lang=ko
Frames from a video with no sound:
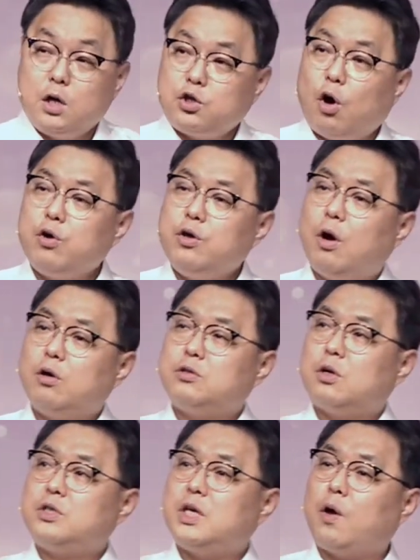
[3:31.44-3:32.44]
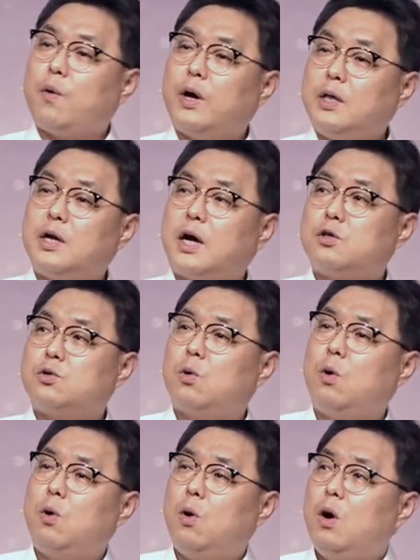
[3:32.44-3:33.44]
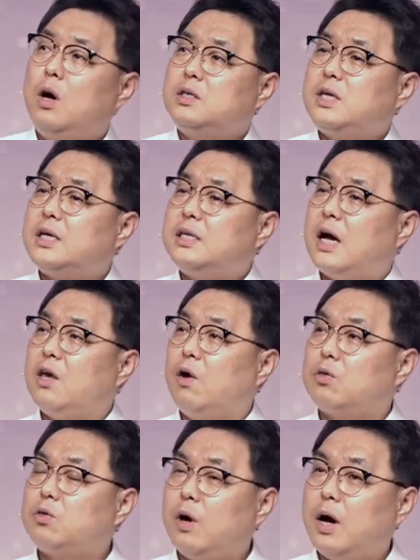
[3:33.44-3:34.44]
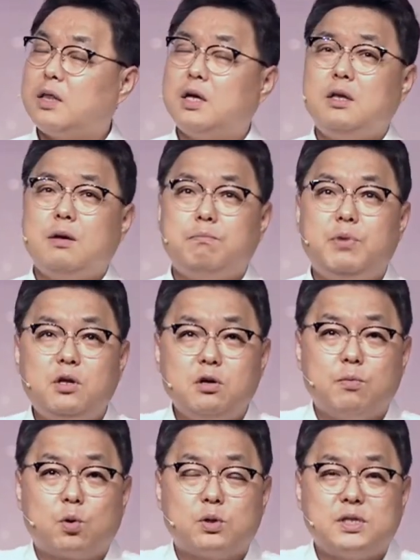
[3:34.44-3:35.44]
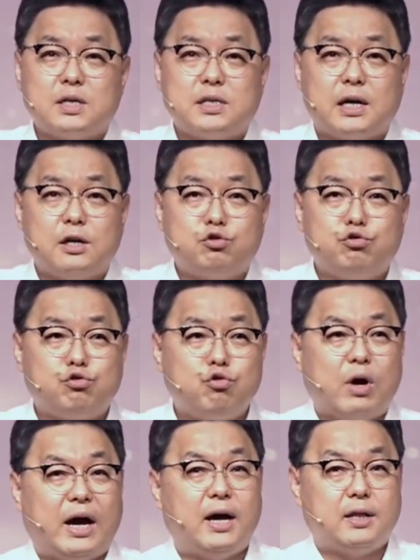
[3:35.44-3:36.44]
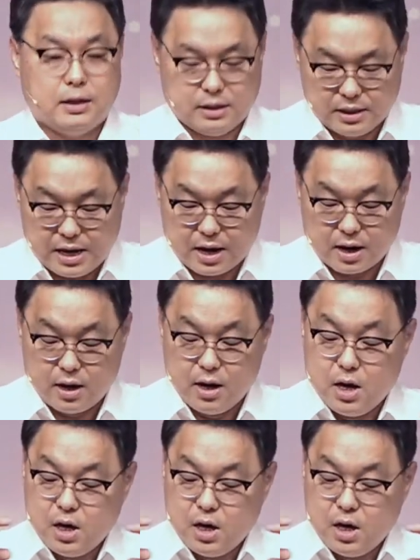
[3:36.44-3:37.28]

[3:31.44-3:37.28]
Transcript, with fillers: 성경적 세계관을 가지고 세상이 어떠하든 믿음으로 세상을 뚫고 가야 되는데